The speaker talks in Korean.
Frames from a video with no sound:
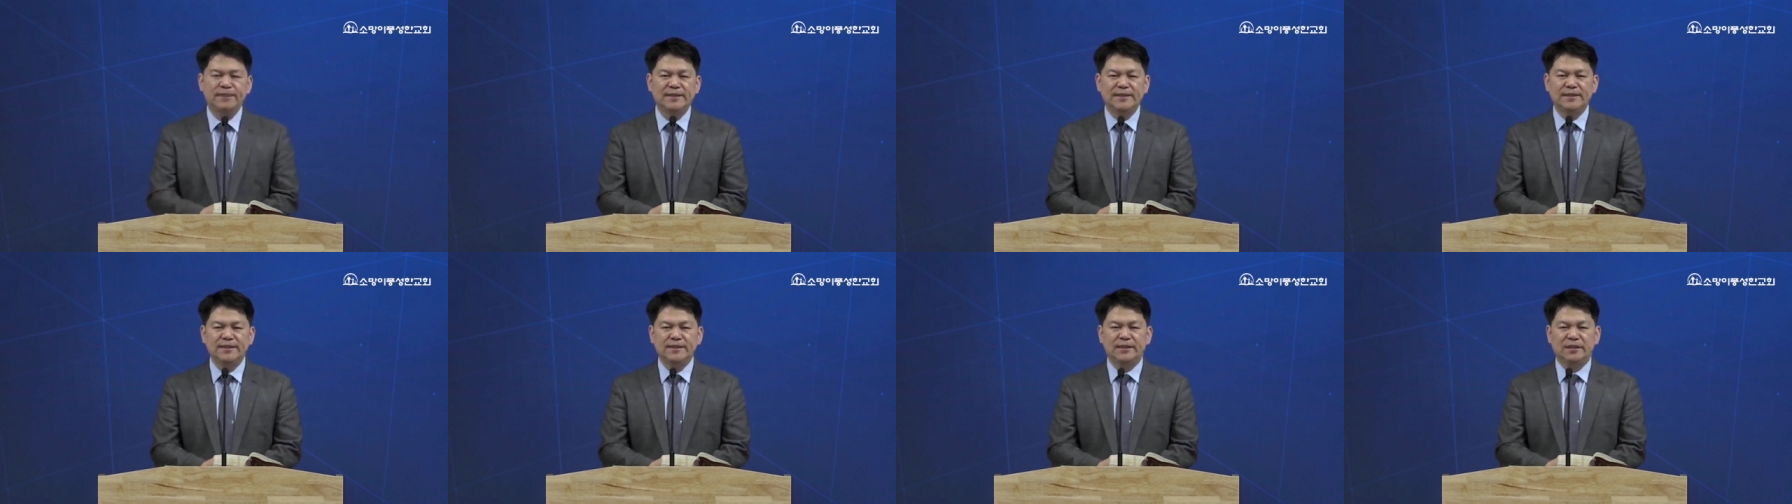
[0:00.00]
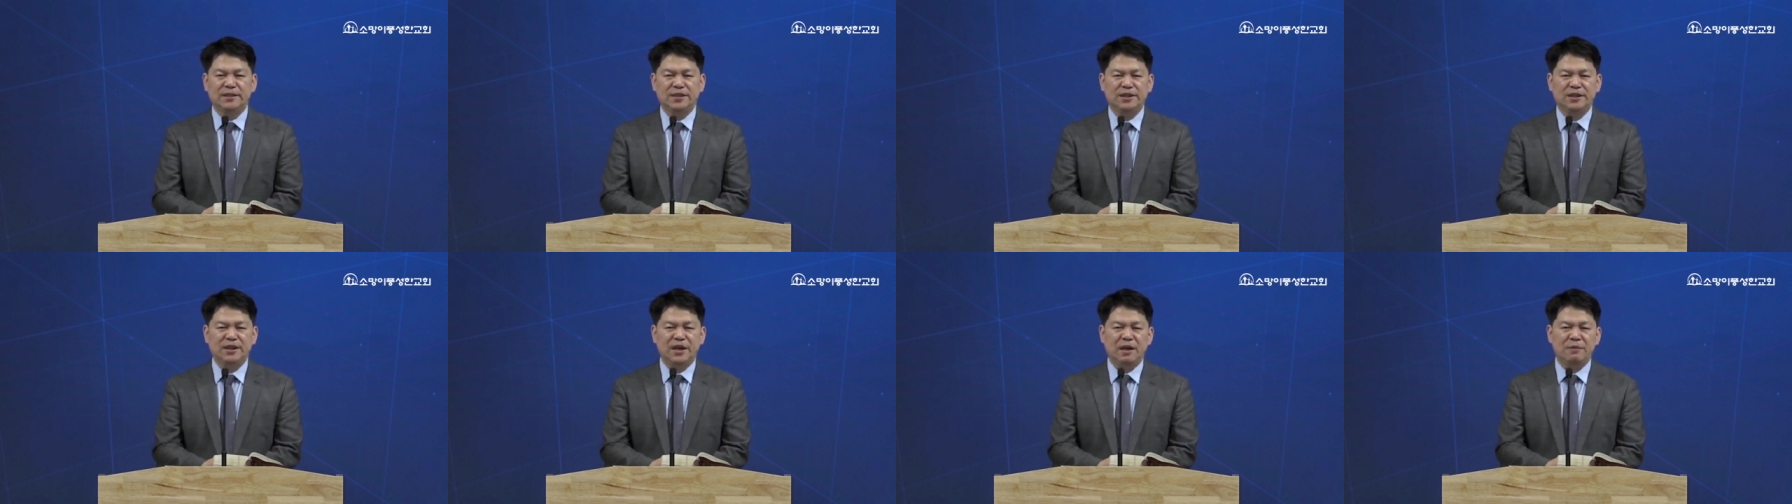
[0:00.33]

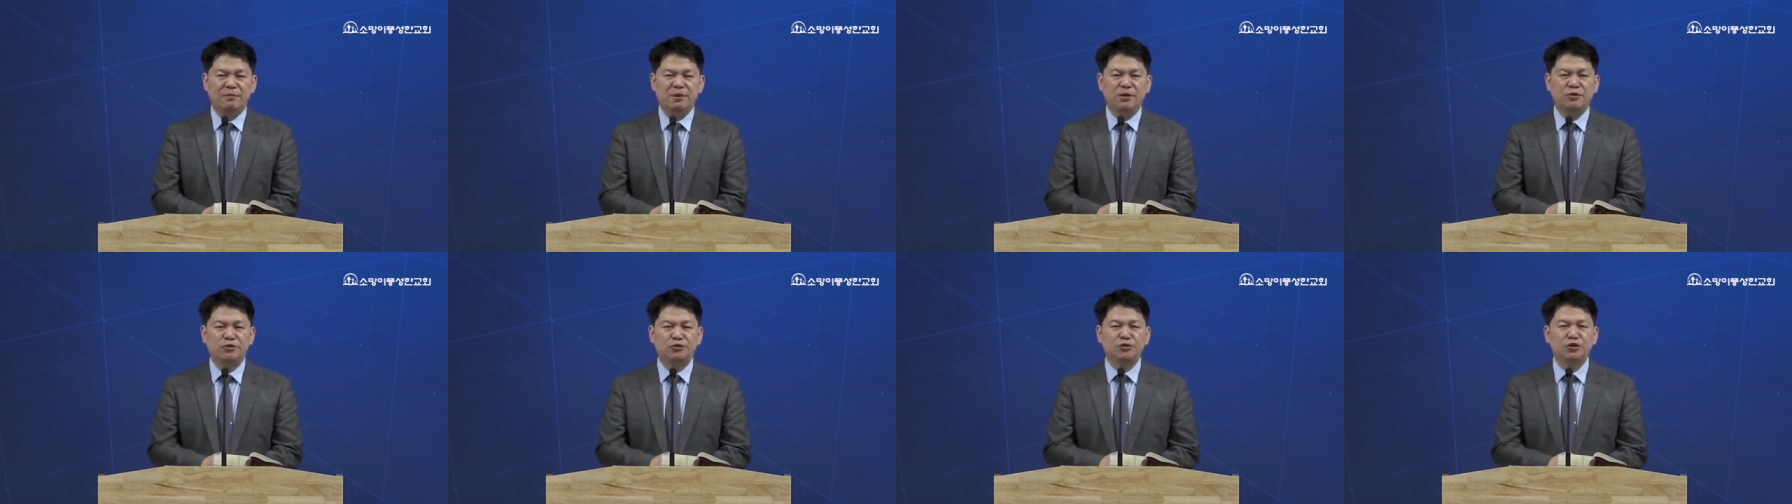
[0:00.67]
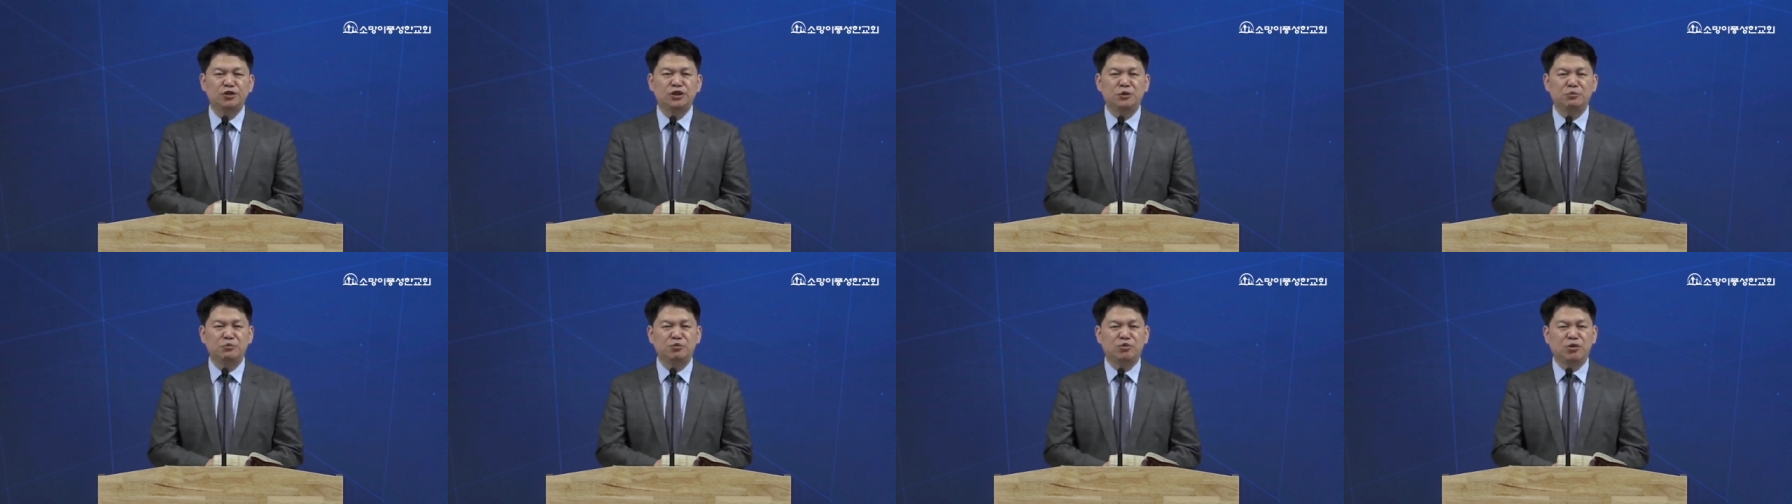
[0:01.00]
그들이 예배를
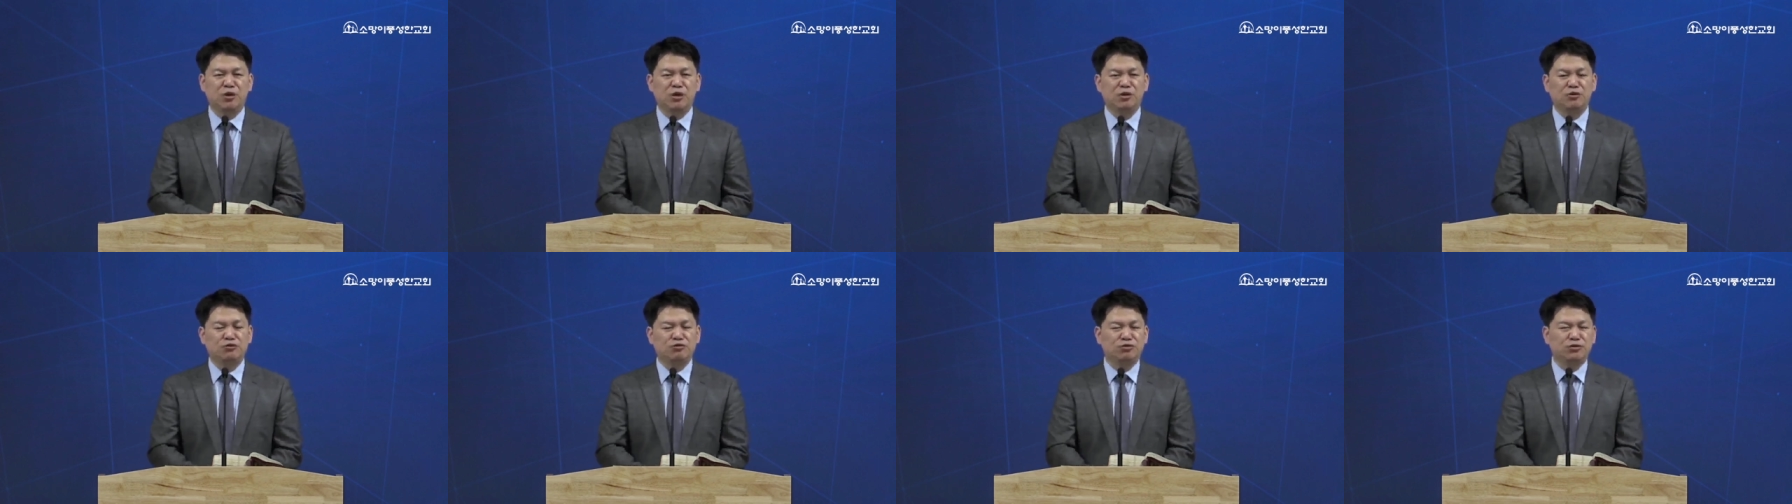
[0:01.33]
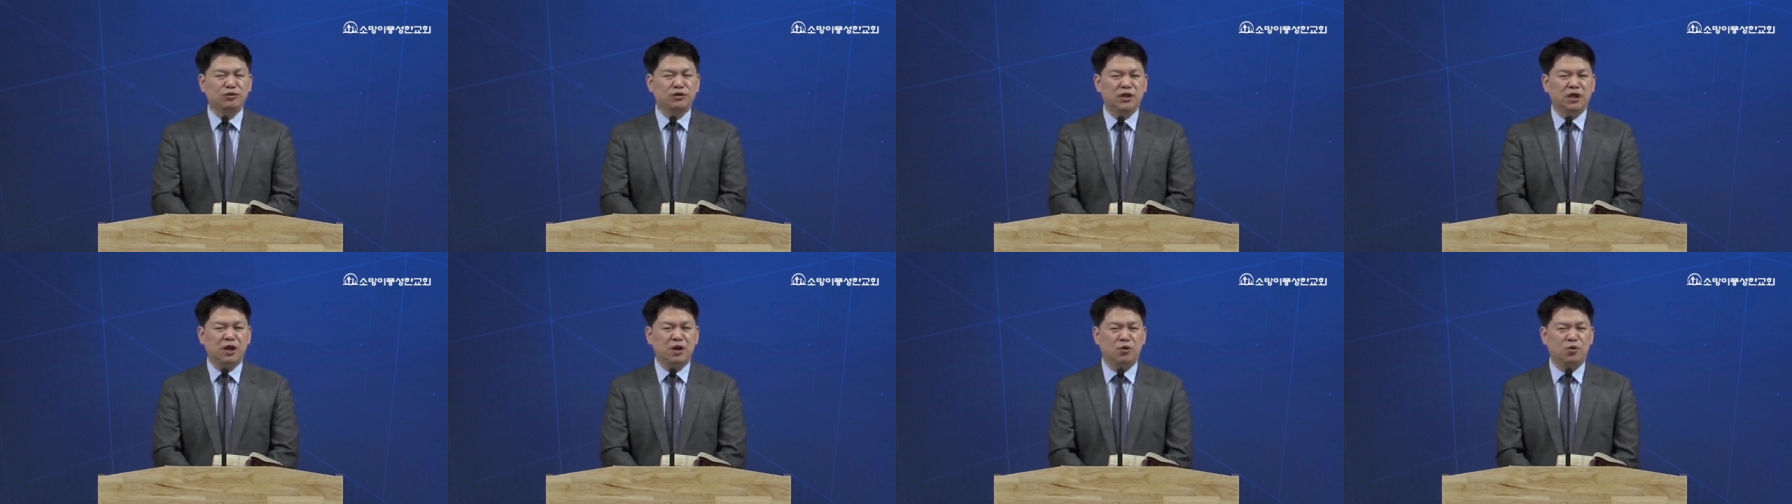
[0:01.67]
중심으로 한
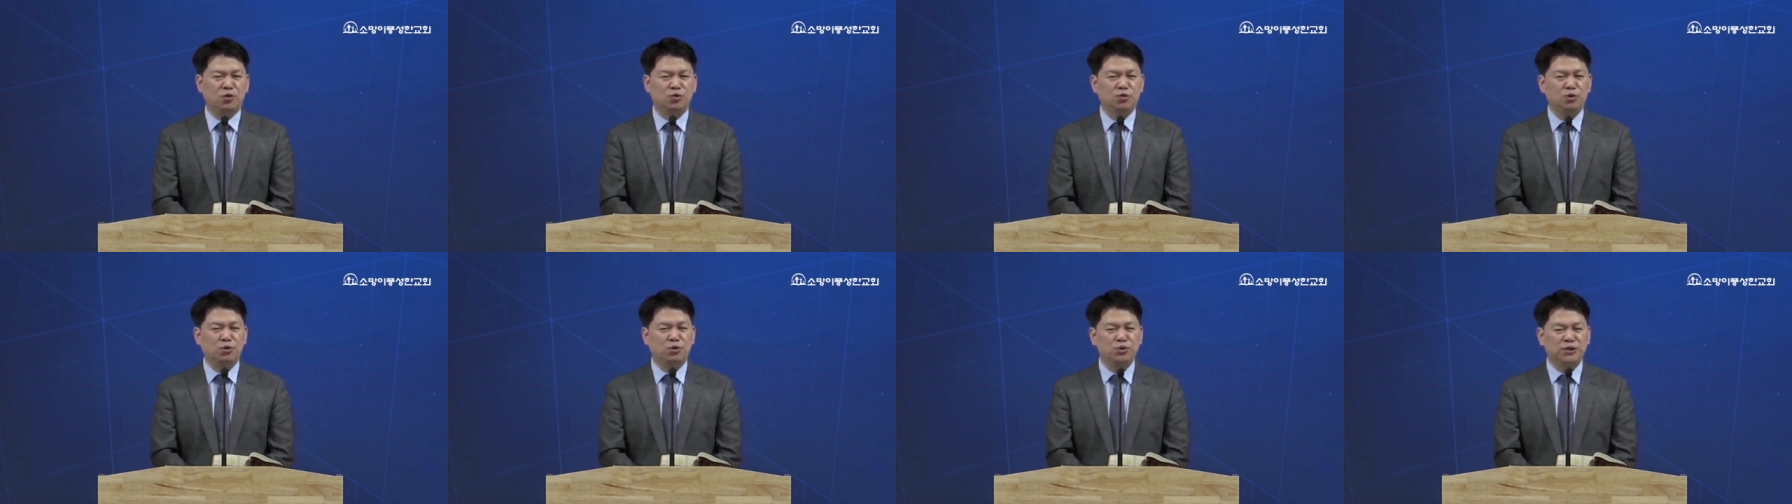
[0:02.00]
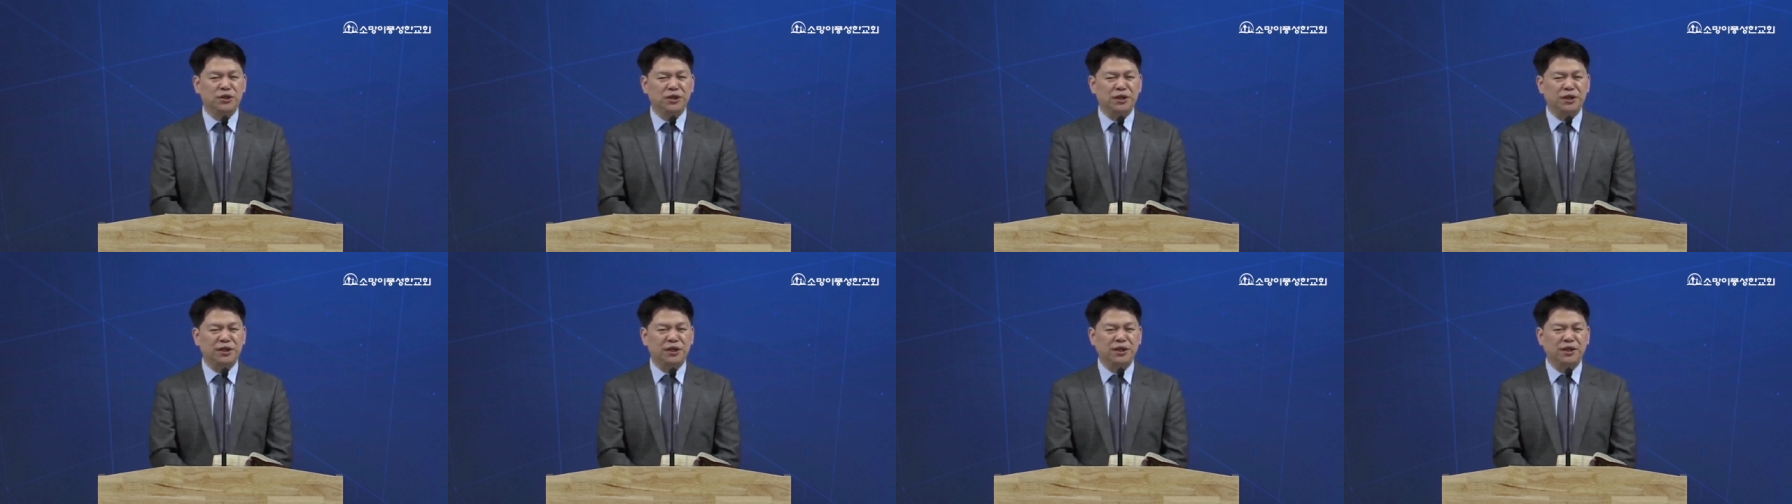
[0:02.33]
군사
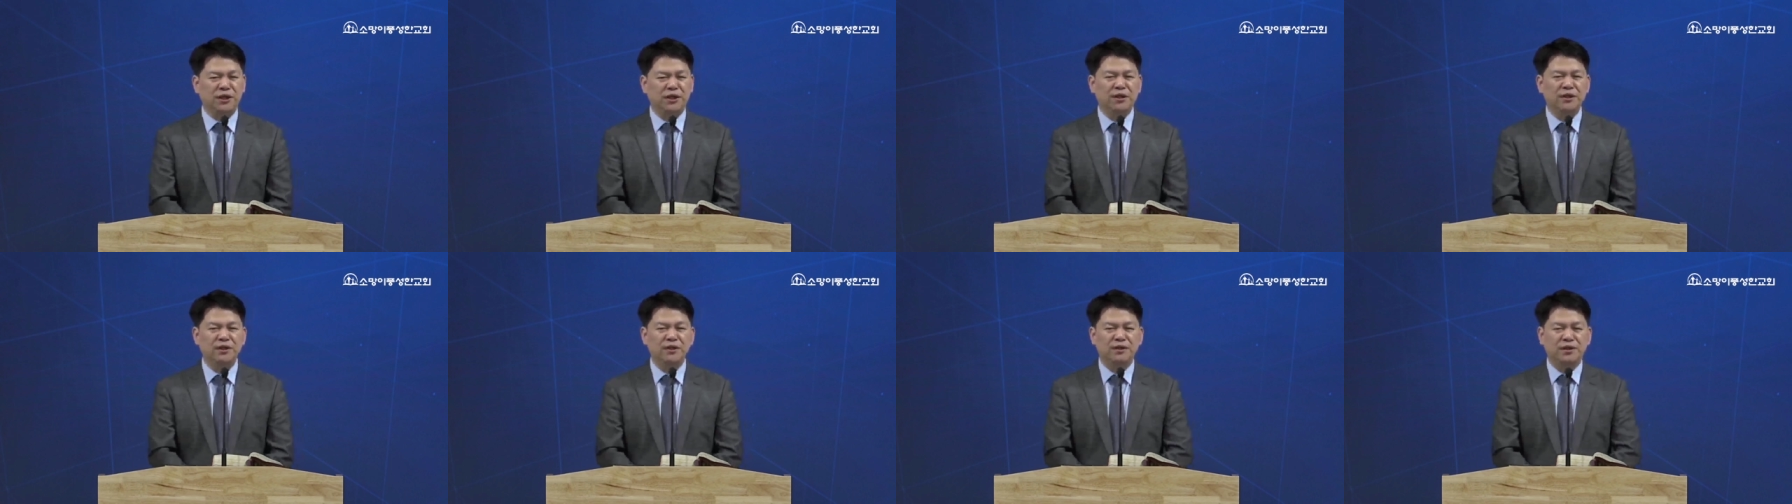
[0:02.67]
공동체이기